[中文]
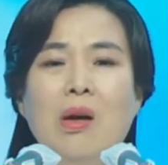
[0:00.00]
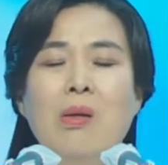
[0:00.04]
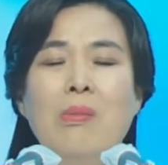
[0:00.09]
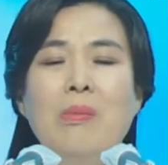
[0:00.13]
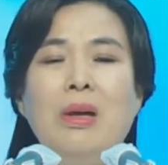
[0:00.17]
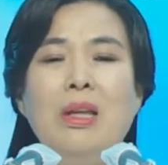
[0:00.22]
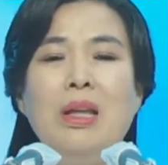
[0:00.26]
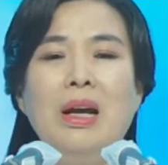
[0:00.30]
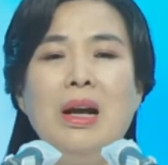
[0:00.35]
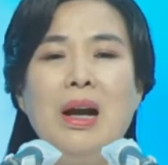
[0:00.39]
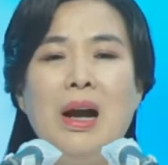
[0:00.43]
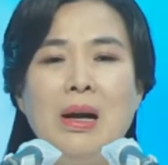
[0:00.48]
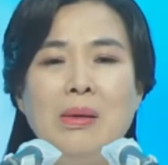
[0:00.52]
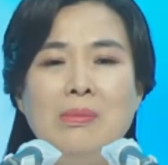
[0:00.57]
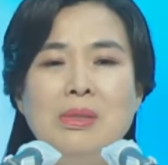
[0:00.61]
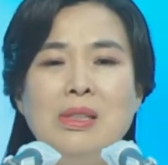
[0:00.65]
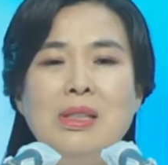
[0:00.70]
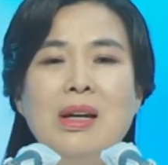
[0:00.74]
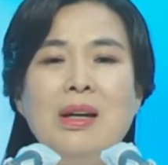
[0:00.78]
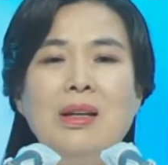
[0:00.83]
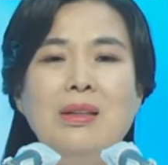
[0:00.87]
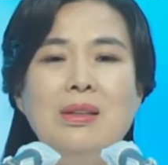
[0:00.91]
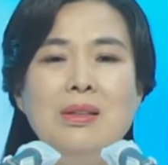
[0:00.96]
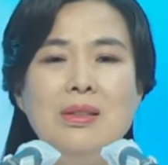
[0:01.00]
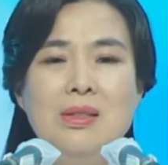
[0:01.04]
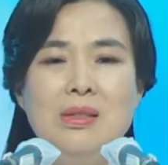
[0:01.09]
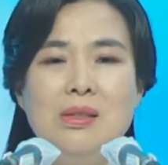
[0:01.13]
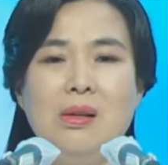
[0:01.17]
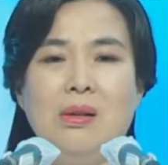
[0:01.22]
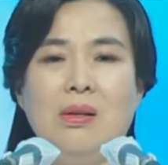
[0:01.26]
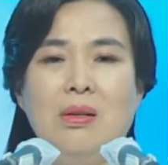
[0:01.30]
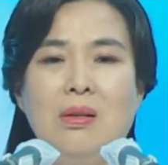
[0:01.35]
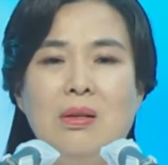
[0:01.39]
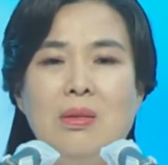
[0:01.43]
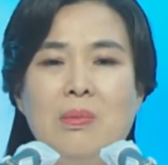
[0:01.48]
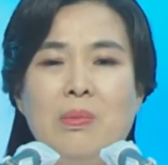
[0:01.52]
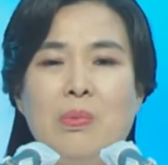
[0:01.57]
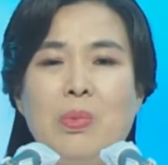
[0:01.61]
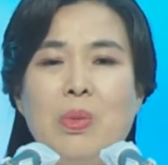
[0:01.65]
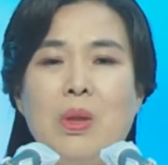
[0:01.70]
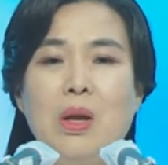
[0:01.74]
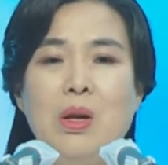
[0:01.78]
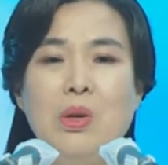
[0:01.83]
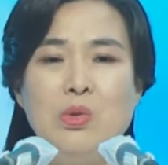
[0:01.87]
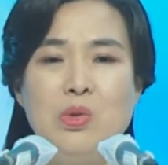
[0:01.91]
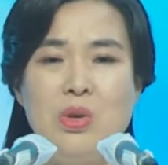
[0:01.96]
当听这些真理之道的时候，
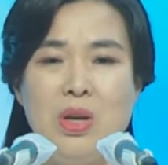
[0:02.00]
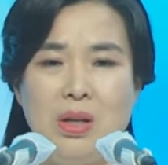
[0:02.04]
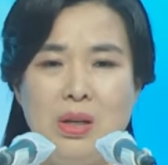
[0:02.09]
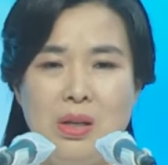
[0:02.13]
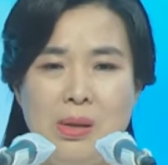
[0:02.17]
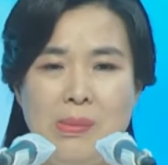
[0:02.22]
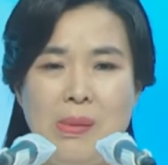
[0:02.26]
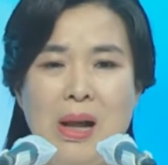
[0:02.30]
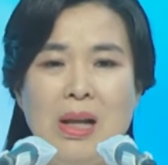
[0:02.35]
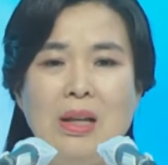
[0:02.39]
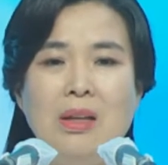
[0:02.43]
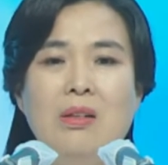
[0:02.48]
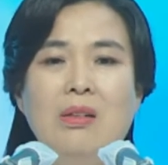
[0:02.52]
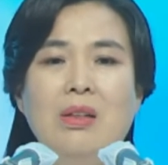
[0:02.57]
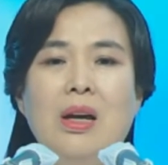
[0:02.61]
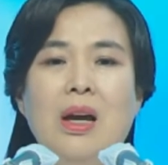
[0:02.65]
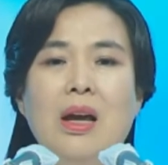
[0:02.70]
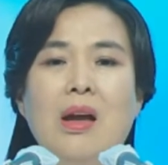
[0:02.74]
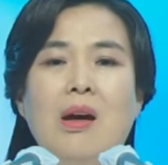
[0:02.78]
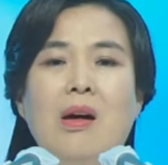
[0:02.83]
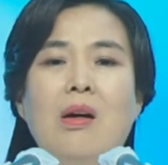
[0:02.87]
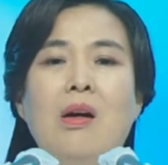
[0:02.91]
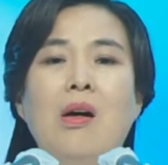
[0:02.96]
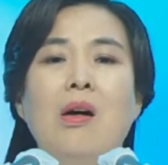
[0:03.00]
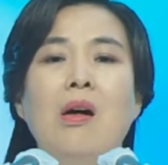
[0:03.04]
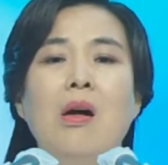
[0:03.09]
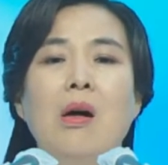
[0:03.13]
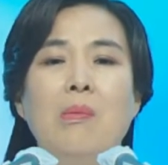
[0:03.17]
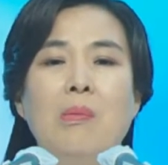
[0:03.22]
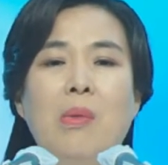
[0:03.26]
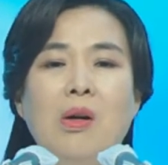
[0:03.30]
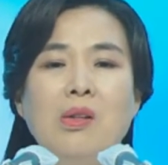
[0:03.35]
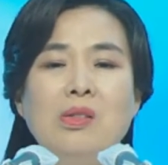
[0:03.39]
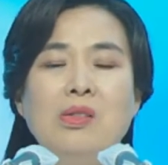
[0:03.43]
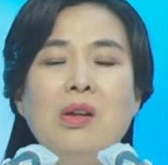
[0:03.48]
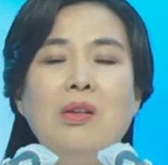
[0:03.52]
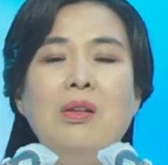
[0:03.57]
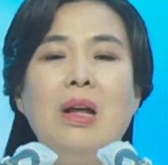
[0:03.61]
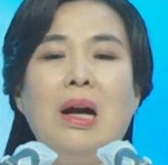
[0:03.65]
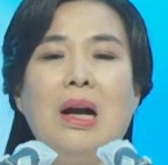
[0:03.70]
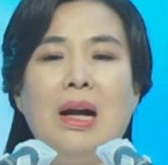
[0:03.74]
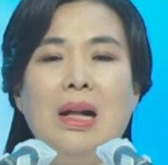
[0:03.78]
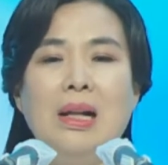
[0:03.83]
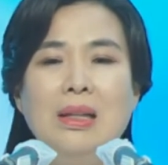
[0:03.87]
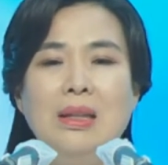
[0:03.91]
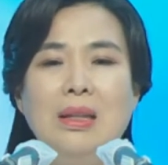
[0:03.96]
多么幸福！祷告的时候，多么
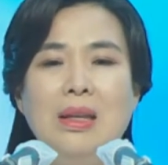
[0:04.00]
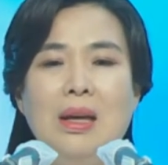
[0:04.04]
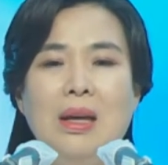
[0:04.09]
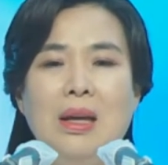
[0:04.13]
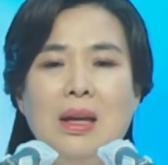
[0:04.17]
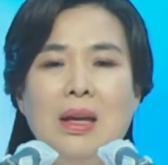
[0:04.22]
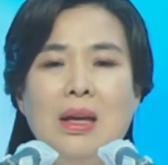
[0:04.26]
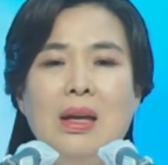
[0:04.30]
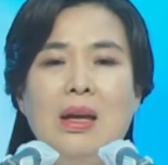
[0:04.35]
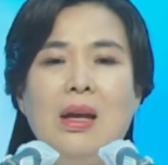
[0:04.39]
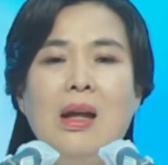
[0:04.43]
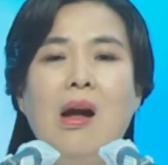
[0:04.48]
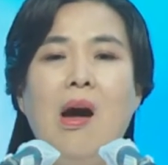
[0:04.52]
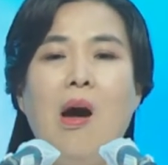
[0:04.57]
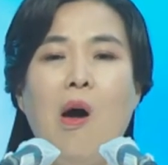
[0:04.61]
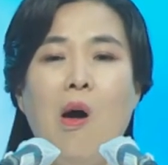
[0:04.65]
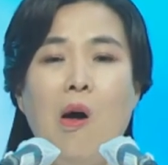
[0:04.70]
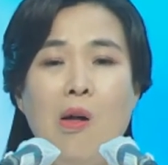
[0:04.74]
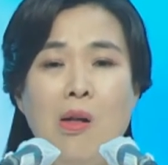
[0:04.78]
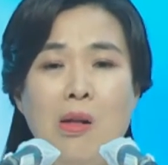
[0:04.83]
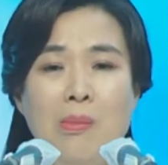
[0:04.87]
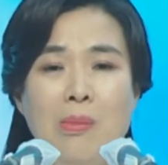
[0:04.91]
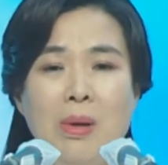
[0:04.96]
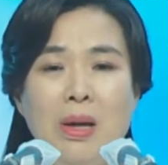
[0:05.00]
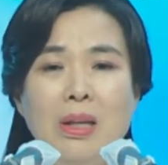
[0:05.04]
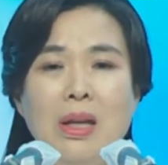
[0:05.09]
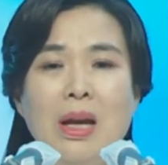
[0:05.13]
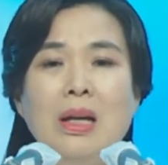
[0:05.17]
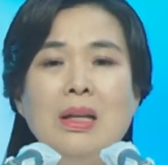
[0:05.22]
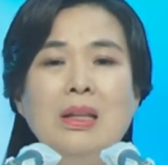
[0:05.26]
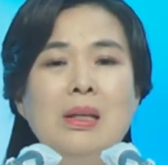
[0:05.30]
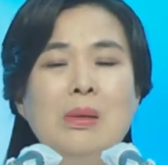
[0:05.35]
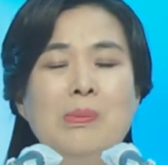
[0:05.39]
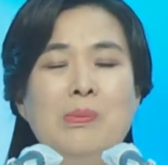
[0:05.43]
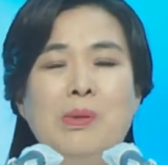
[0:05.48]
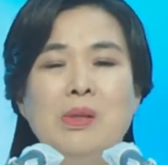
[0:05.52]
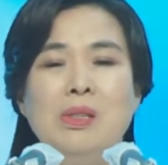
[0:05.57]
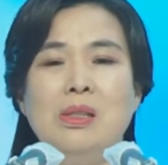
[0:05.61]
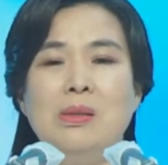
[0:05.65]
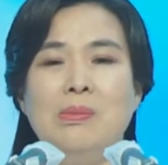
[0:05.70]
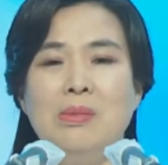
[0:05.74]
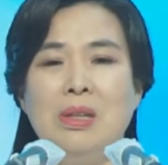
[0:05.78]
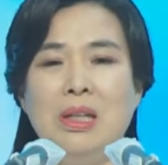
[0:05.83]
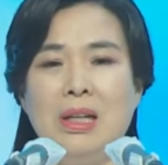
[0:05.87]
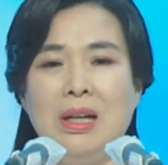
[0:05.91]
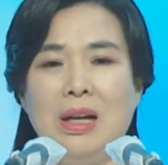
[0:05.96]
感恩！我们发现自己
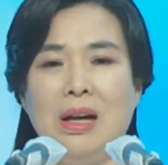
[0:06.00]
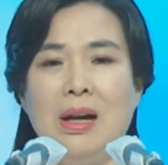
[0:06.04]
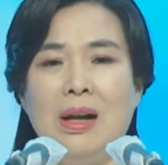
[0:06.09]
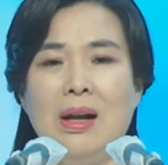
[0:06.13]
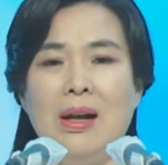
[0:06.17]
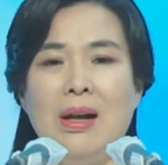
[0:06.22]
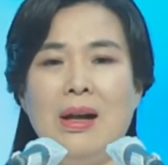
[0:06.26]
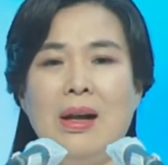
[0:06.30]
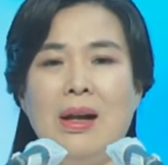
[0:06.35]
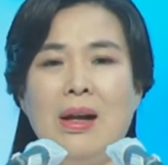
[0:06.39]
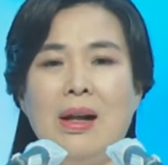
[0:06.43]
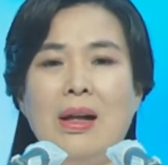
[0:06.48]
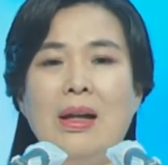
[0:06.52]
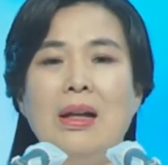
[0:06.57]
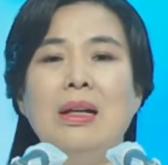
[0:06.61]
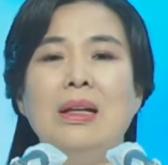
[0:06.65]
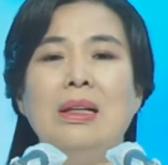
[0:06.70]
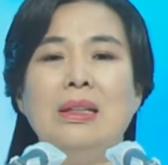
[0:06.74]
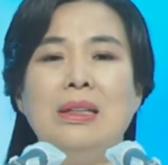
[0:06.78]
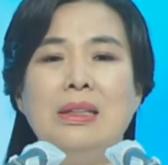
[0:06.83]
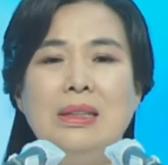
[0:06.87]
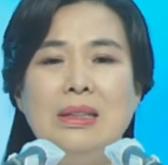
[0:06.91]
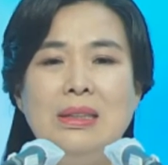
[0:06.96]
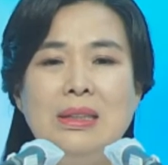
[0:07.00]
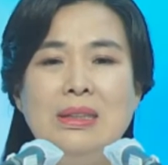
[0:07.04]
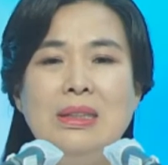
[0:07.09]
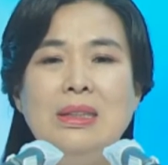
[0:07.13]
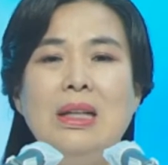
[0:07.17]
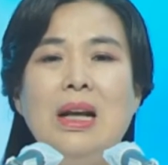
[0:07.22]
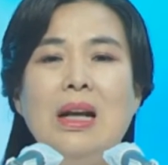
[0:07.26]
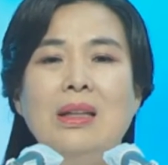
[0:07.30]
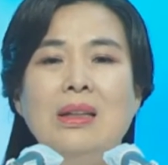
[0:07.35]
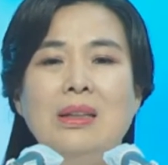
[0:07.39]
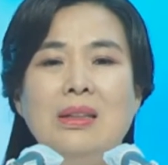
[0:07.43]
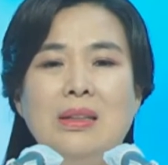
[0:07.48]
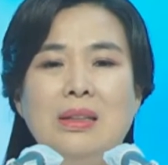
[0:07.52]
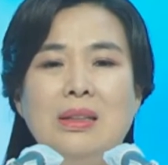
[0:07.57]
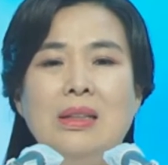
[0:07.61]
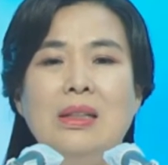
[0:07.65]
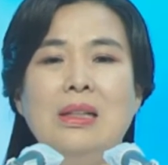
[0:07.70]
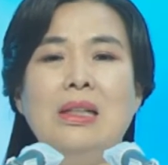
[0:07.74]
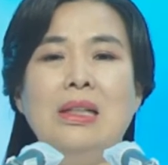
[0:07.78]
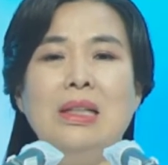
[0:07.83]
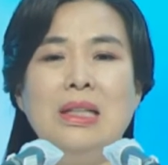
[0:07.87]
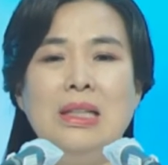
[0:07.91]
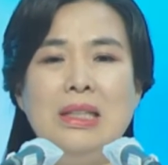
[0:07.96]
的罪、离弃罪的时候，多
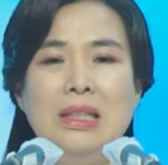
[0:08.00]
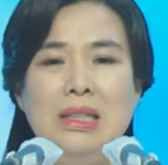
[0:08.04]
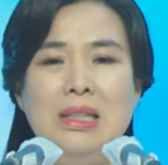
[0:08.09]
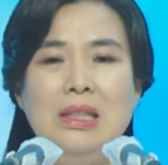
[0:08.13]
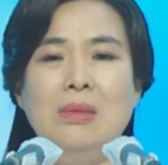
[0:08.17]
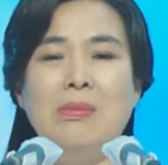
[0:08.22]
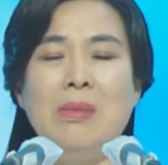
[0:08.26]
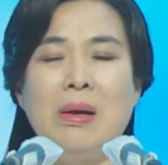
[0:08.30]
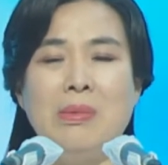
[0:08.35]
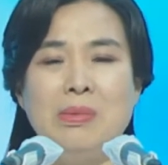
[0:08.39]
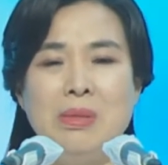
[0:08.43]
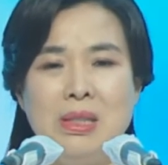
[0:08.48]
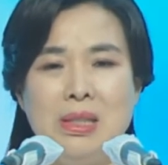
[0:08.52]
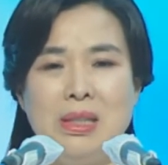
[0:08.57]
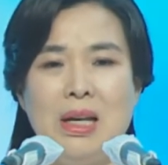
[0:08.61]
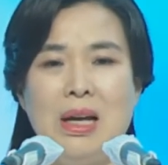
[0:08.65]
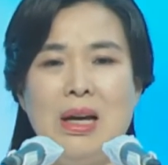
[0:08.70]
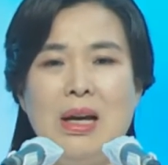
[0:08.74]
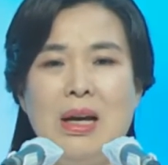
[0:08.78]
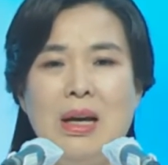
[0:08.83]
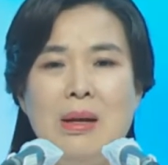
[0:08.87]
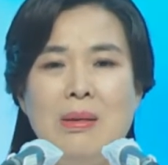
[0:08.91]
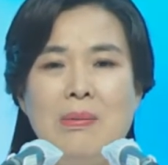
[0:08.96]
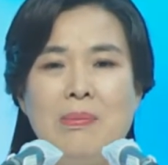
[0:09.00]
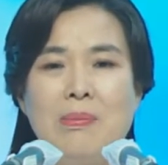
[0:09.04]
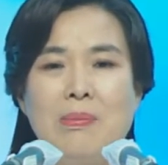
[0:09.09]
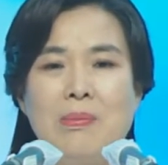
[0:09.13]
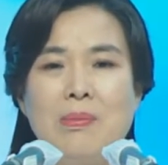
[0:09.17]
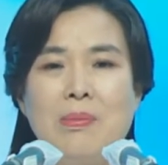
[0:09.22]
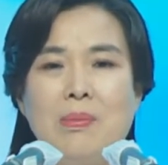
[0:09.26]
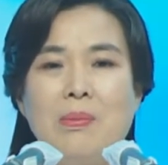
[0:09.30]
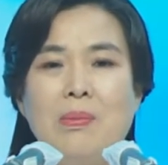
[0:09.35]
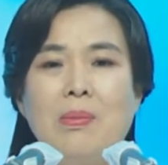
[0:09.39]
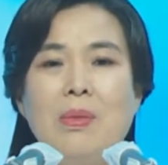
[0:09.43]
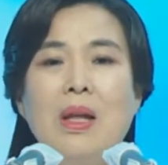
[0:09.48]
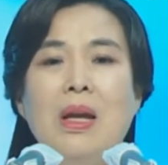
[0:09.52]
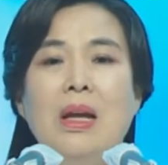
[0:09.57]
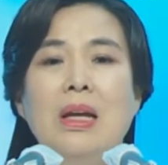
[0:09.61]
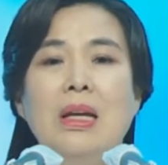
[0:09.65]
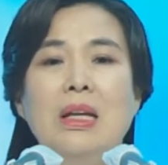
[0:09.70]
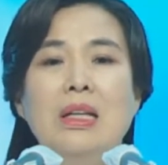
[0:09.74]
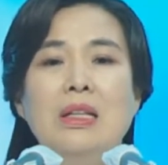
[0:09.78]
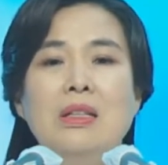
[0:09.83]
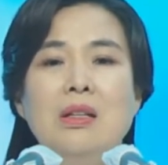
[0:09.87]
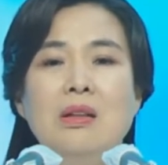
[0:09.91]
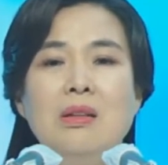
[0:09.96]
么喜乐！不要忘
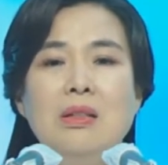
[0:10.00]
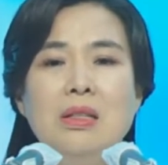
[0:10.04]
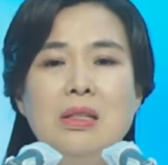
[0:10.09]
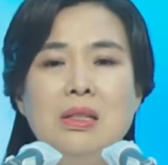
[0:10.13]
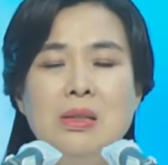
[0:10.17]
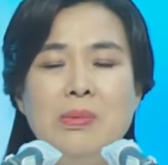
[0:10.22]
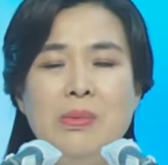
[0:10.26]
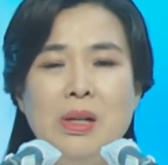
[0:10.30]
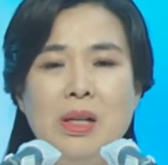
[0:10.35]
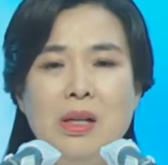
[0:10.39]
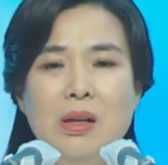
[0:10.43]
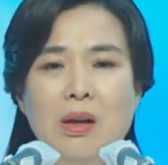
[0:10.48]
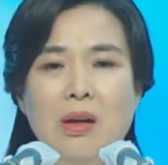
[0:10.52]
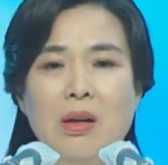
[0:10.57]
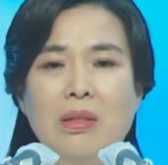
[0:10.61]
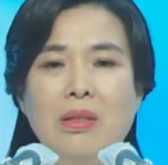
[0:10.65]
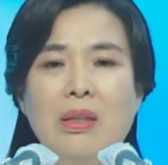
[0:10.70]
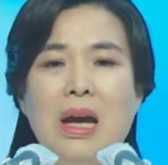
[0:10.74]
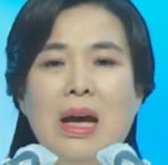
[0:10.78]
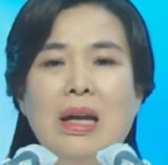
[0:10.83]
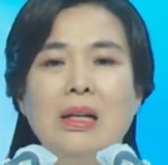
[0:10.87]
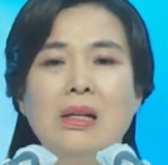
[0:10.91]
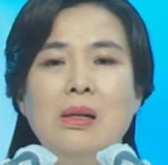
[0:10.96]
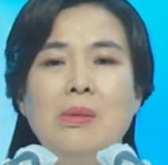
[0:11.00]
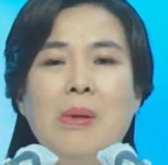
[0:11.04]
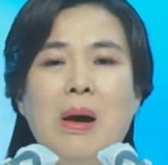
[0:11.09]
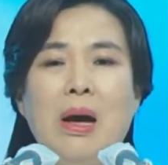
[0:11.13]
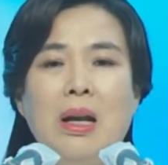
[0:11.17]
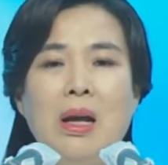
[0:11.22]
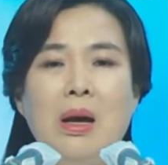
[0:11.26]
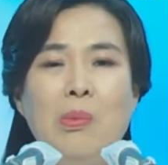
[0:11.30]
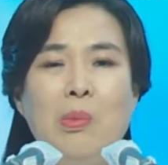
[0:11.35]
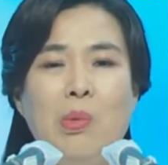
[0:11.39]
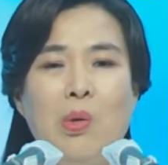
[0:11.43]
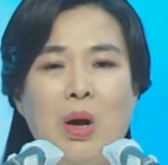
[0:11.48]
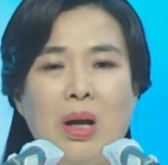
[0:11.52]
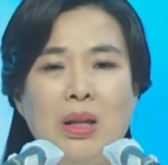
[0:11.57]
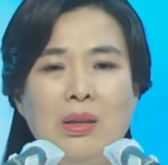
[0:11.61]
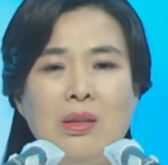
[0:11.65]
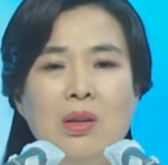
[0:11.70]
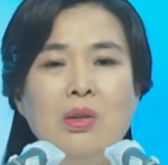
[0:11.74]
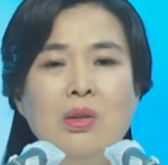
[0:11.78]
记，这这段时间，